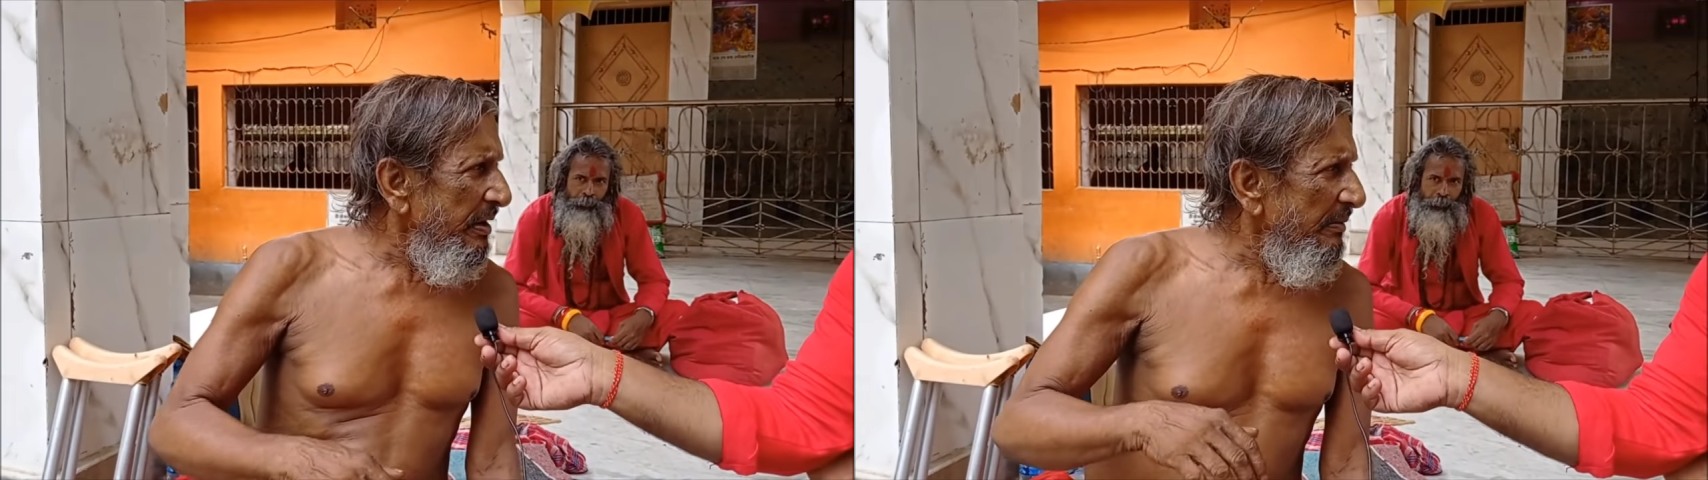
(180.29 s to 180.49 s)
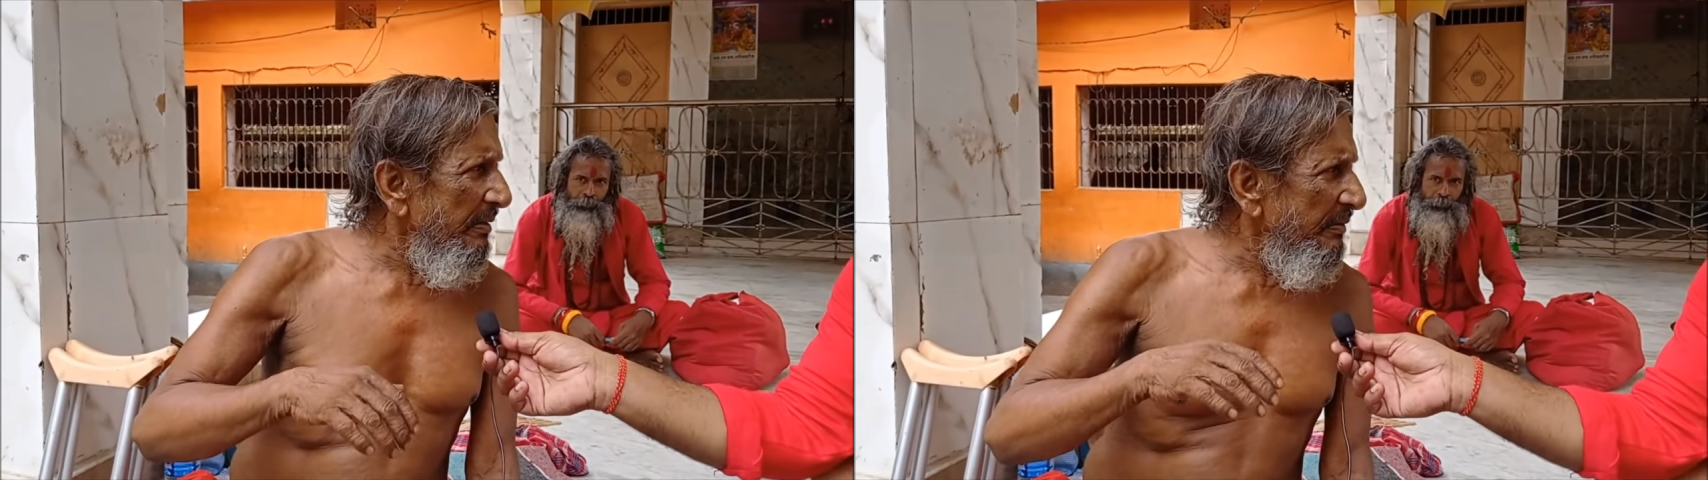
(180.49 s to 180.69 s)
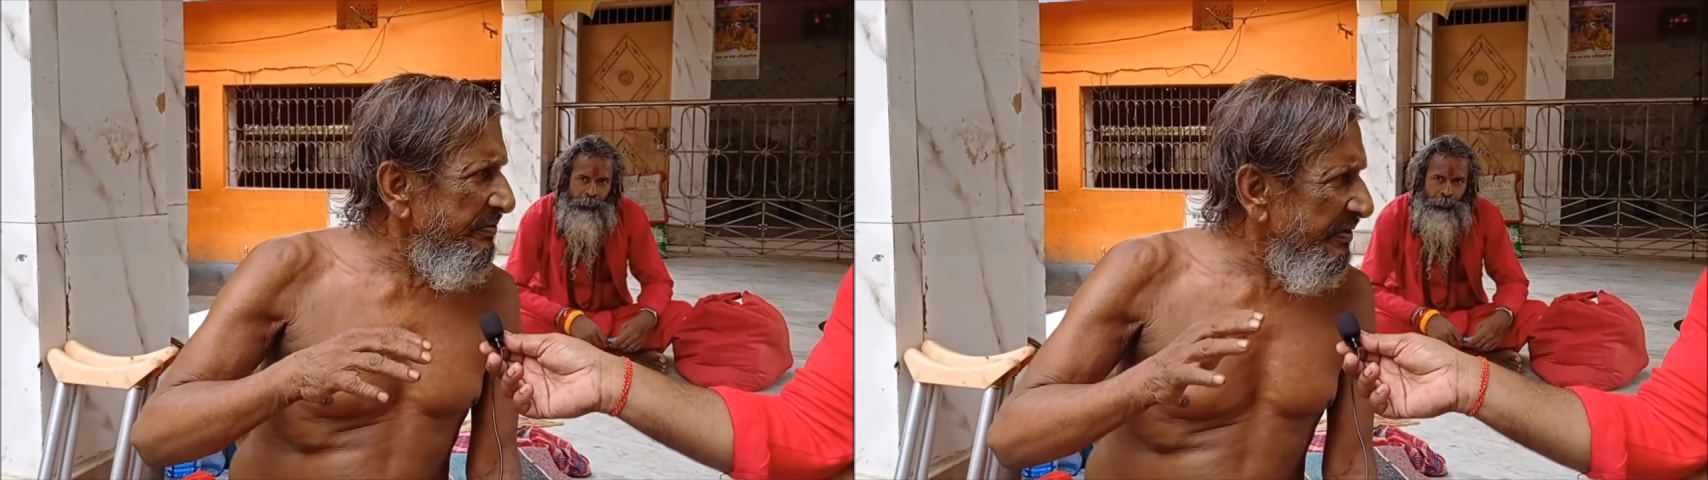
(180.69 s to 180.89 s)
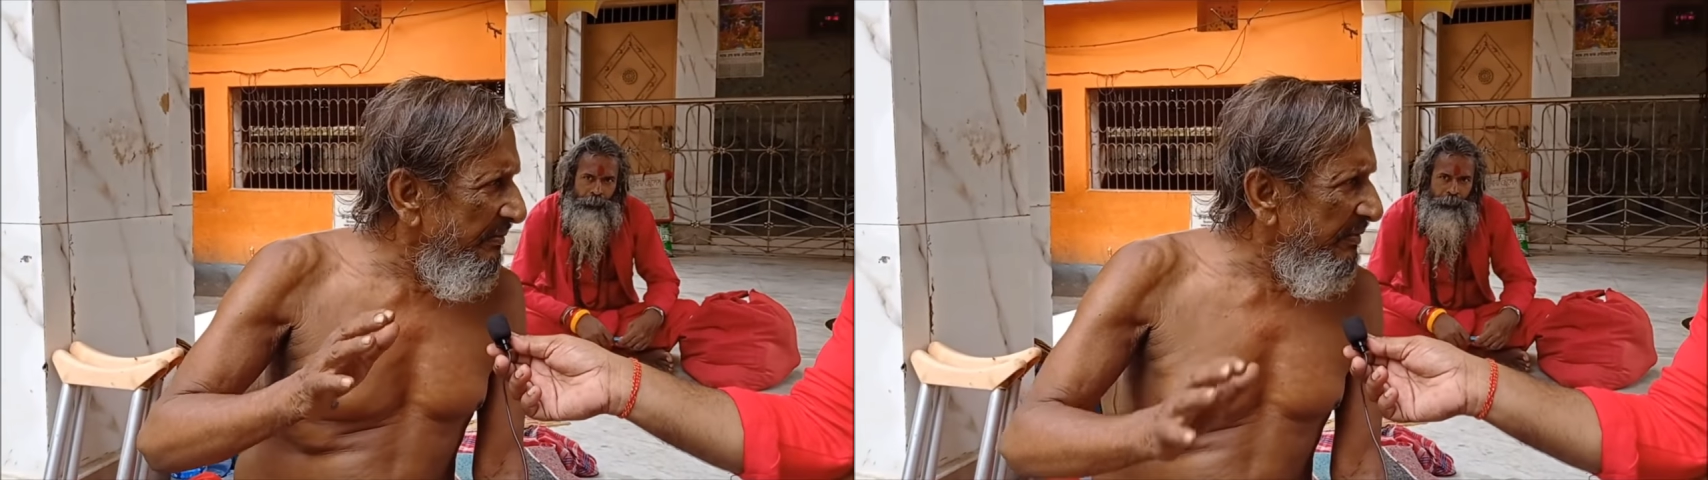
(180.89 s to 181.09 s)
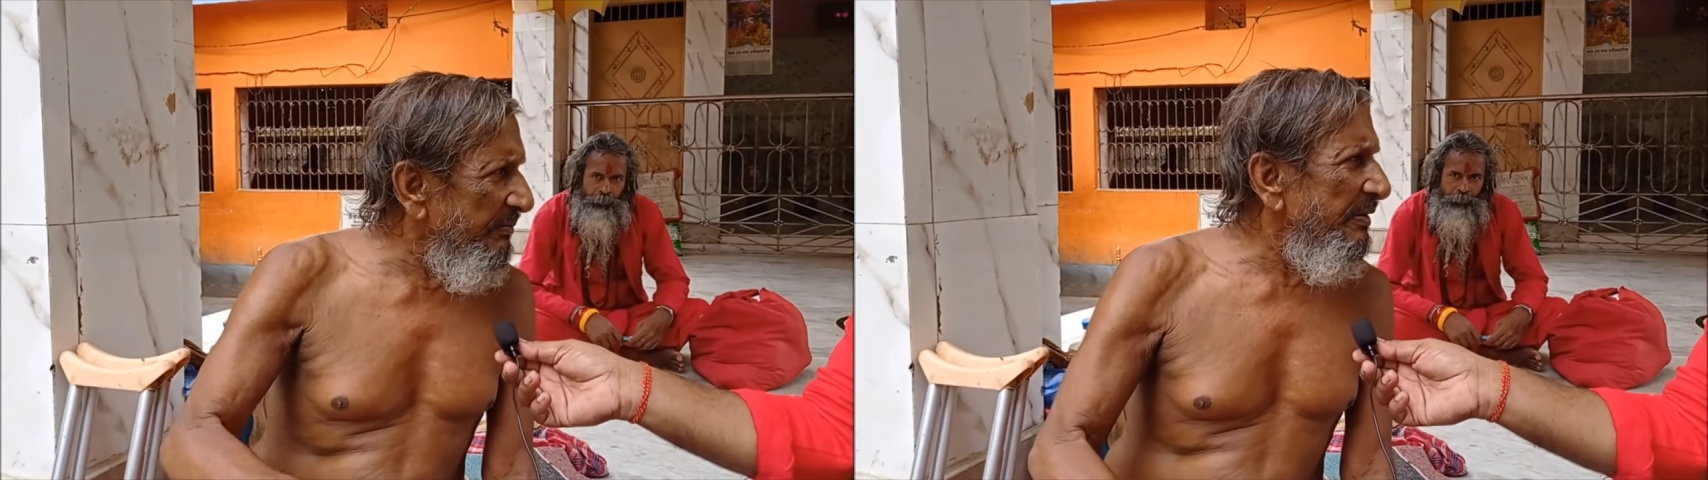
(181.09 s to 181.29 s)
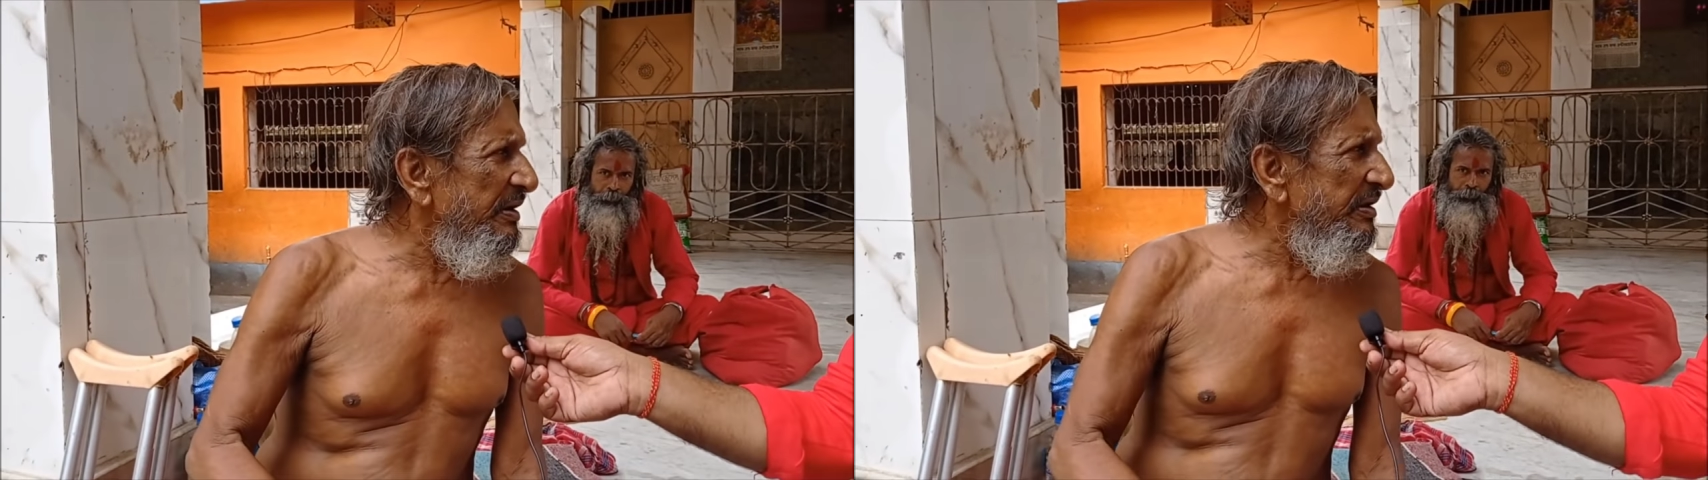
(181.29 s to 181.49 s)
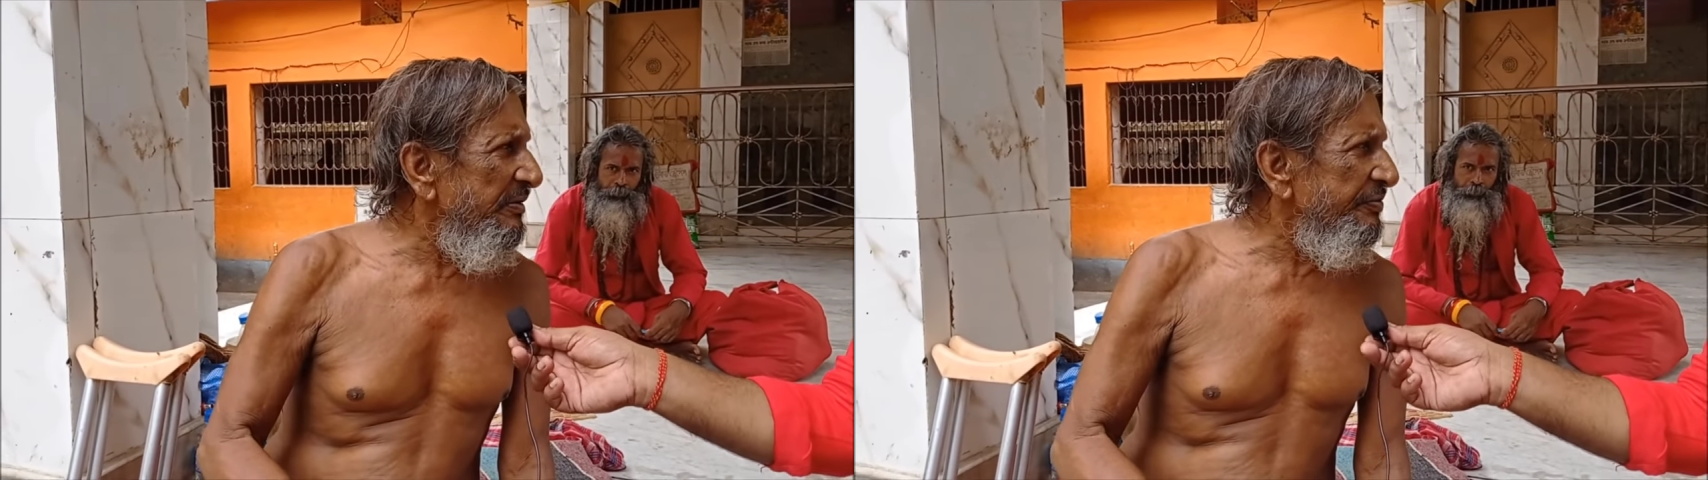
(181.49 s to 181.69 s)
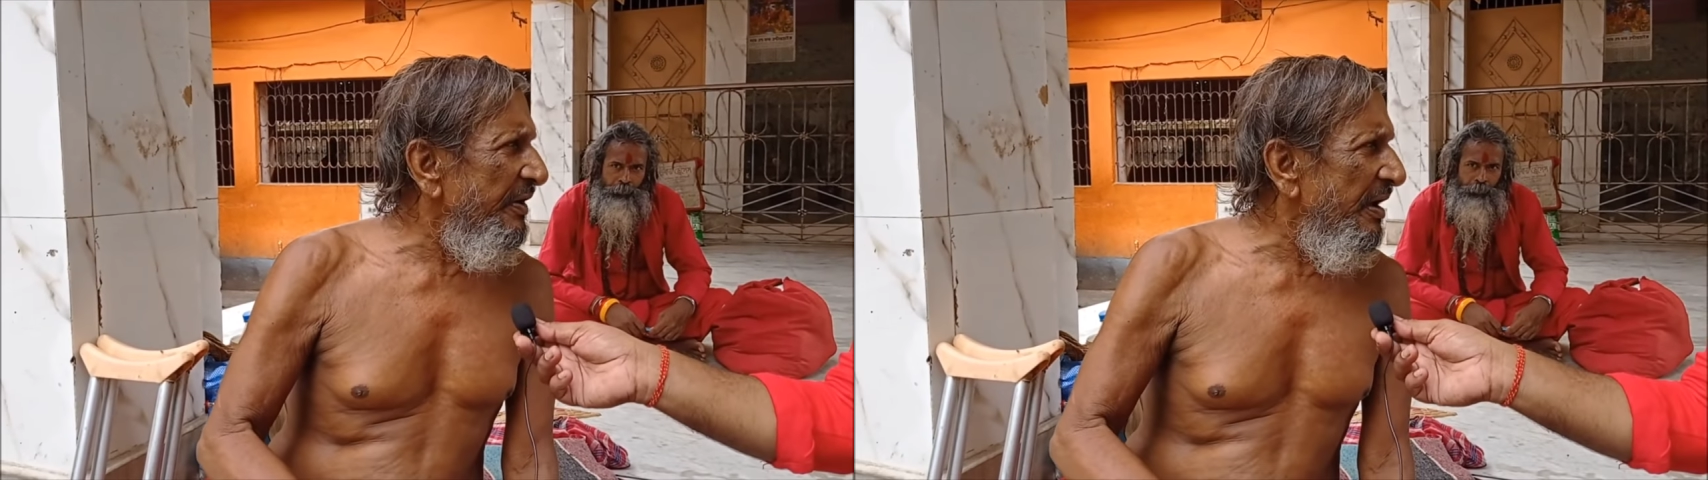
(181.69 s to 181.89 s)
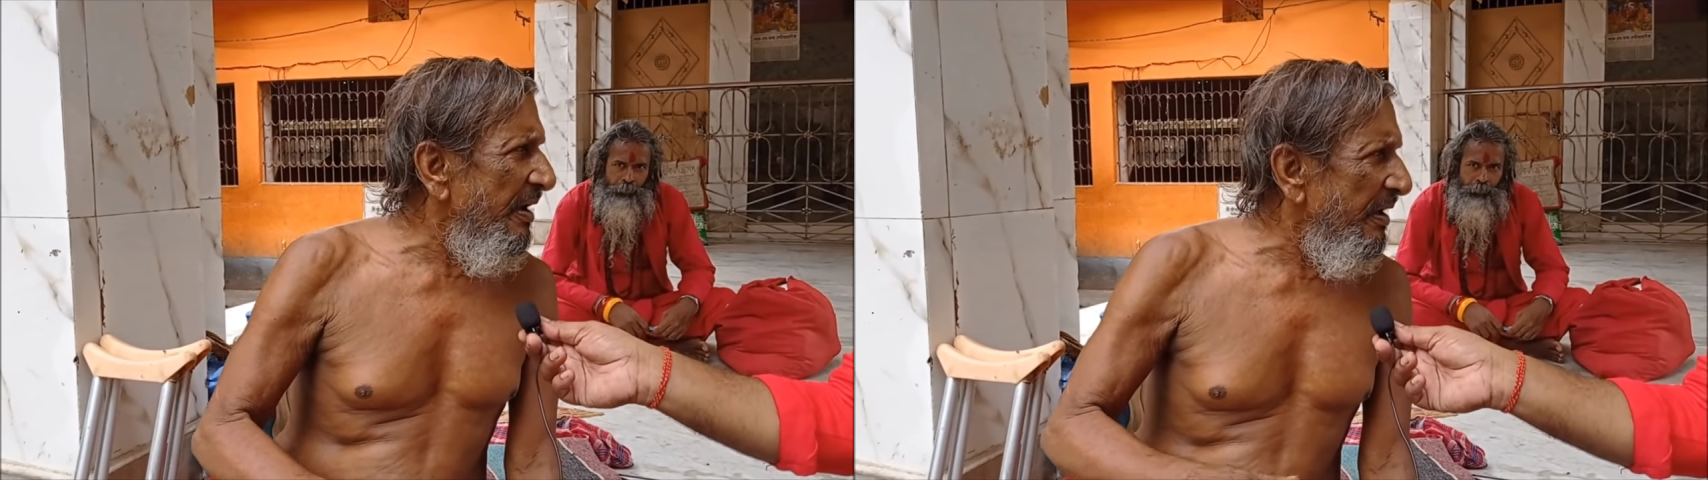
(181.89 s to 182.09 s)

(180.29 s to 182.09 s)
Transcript: अमावस्या में बलि होता